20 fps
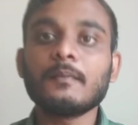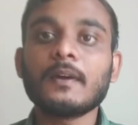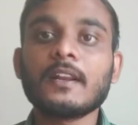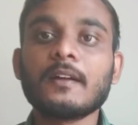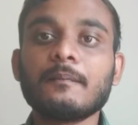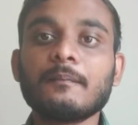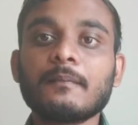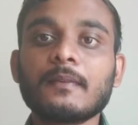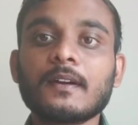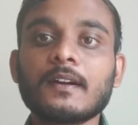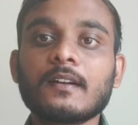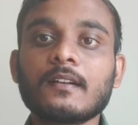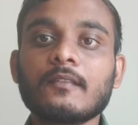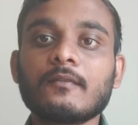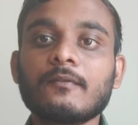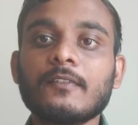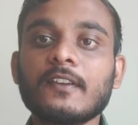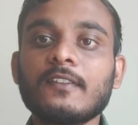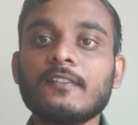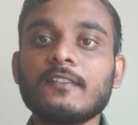మనం
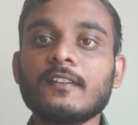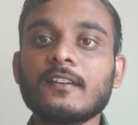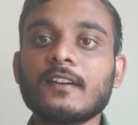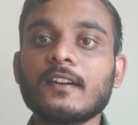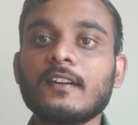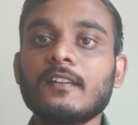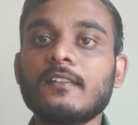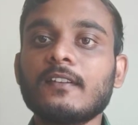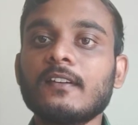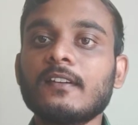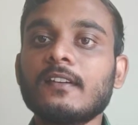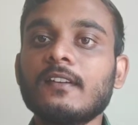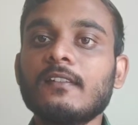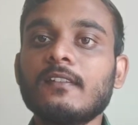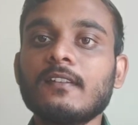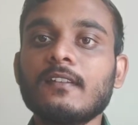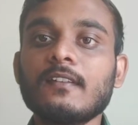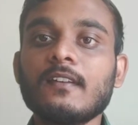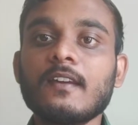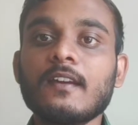ఫస్ట్
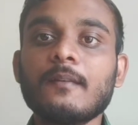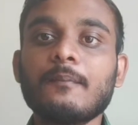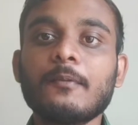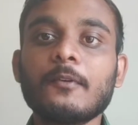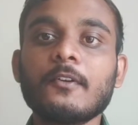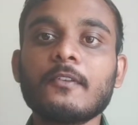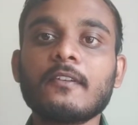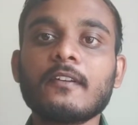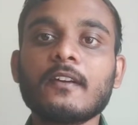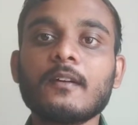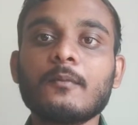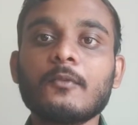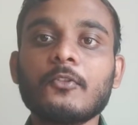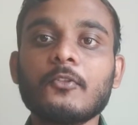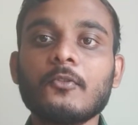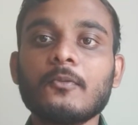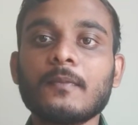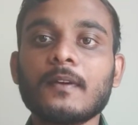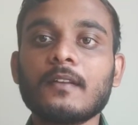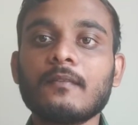కన్సల్టెన్సీ అప్రోచ్ అయ్యే
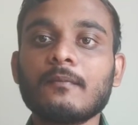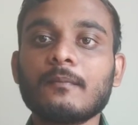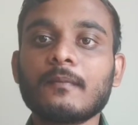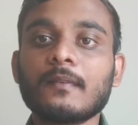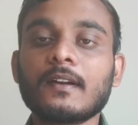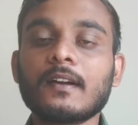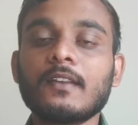ముందు మనం